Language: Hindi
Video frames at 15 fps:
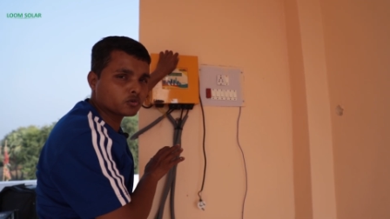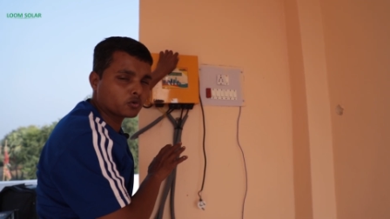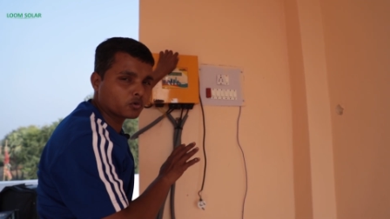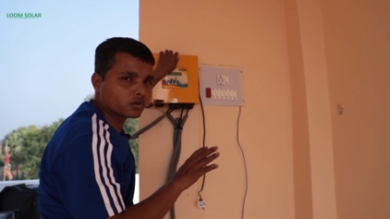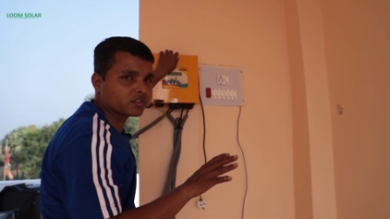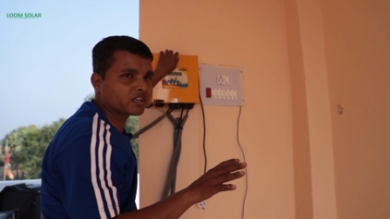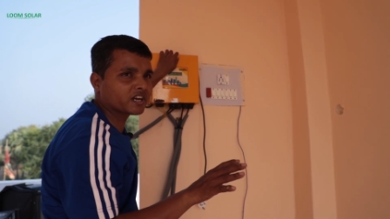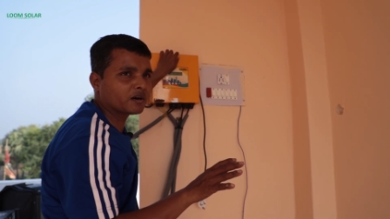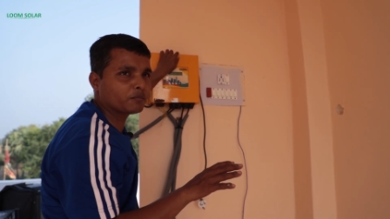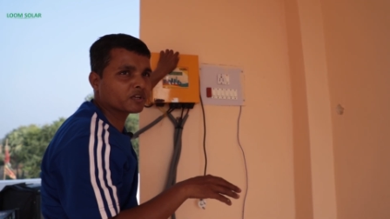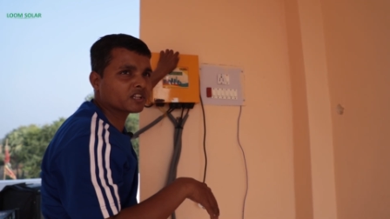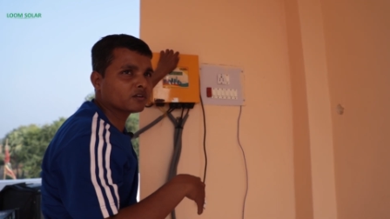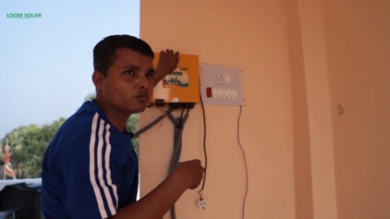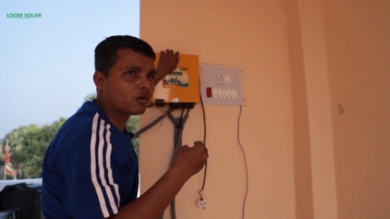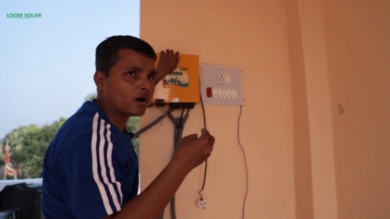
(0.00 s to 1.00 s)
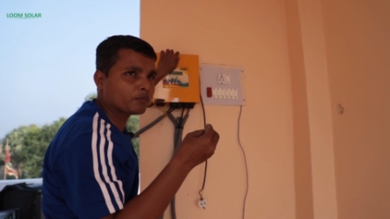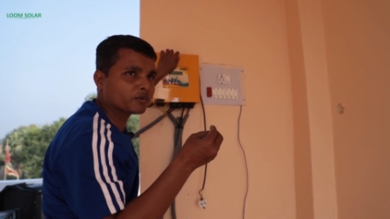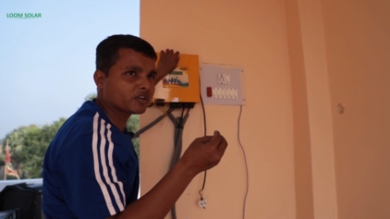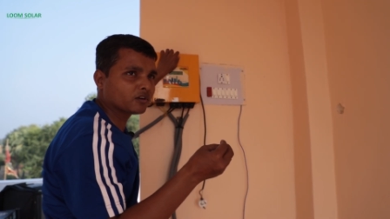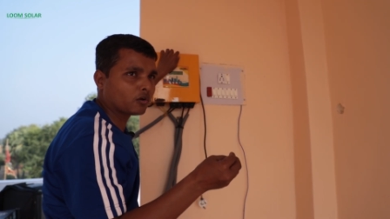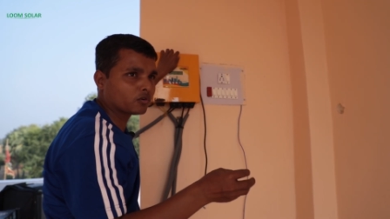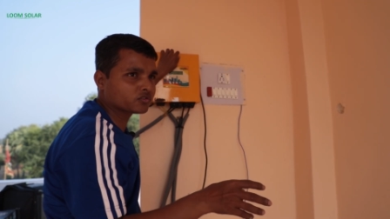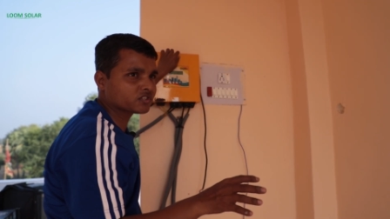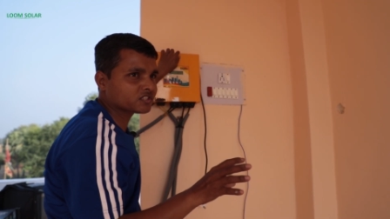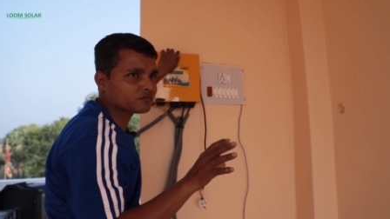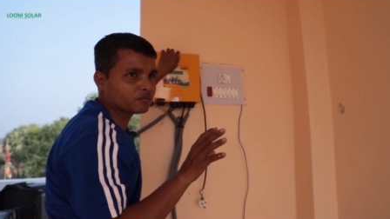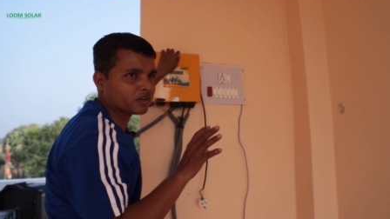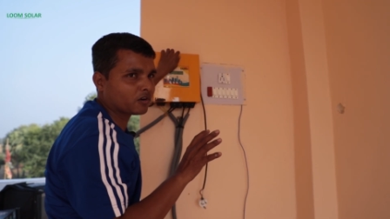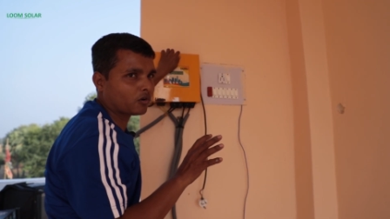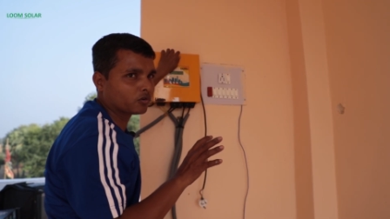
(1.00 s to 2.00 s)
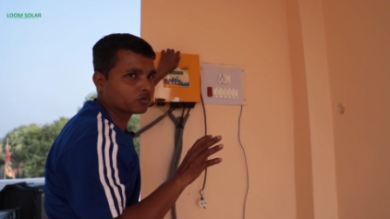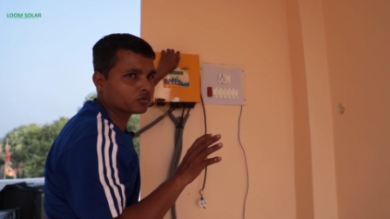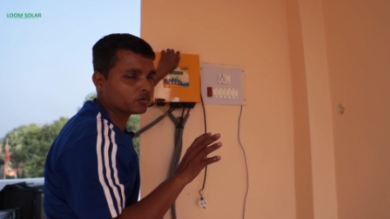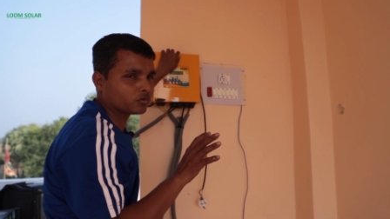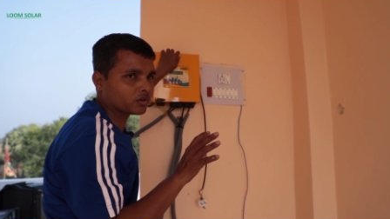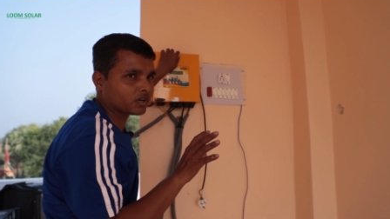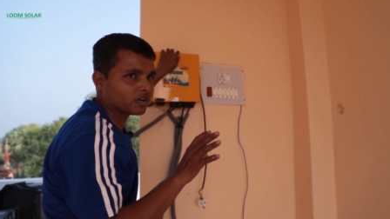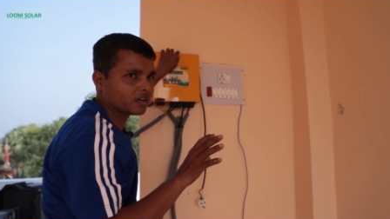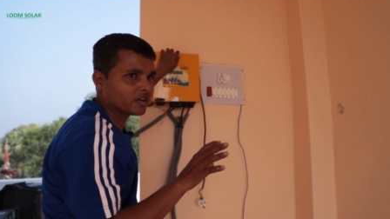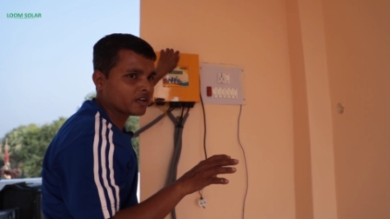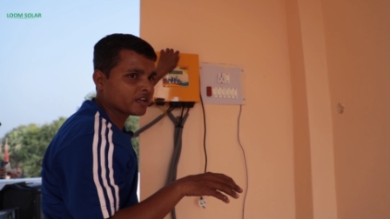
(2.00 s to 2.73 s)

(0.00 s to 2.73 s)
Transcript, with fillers: छोड़ देगा मतलब वो आपके लॉसेस में काउंट होगा